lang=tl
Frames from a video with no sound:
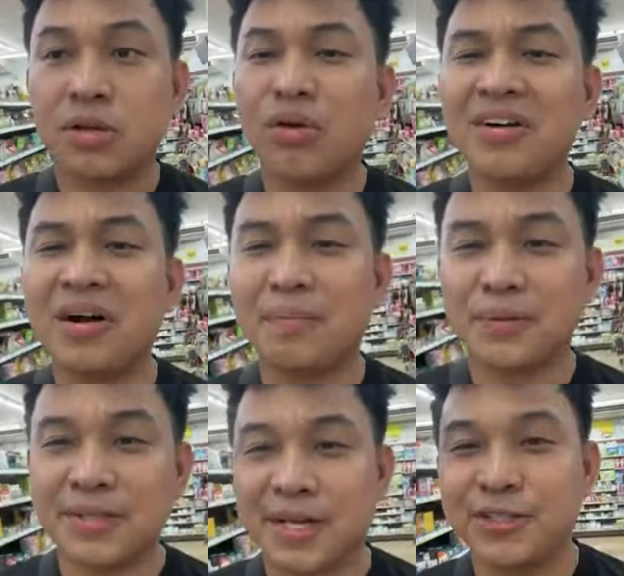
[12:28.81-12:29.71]
Oo nga po,
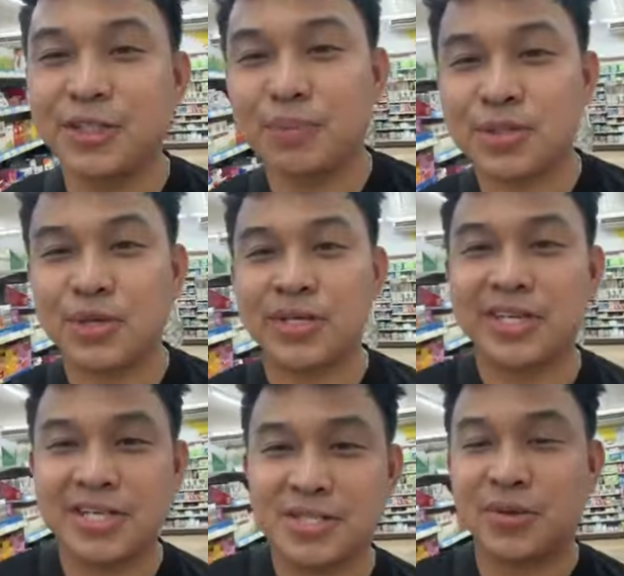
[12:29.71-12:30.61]
naka-duty po si Kuya
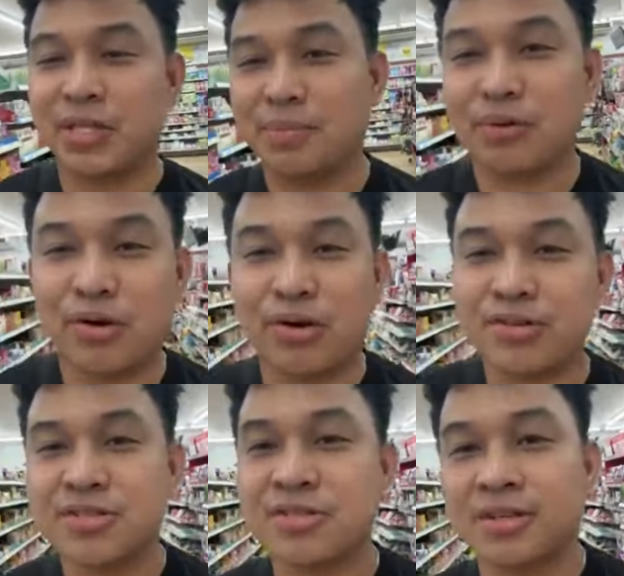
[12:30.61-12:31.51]
Jens, 24
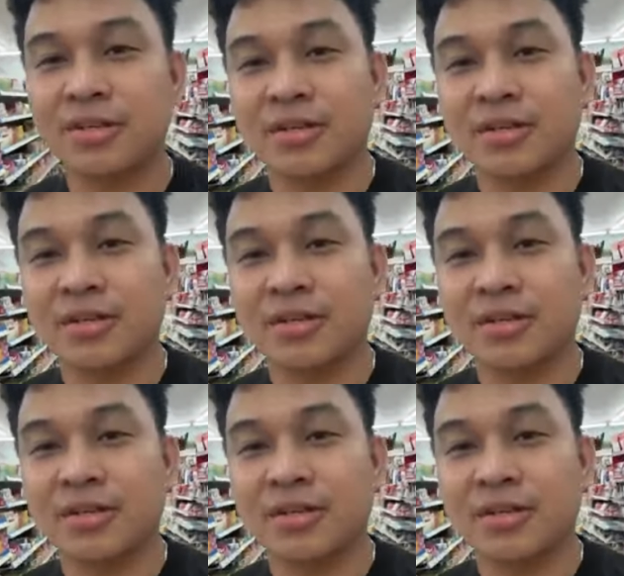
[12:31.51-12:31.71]
hours.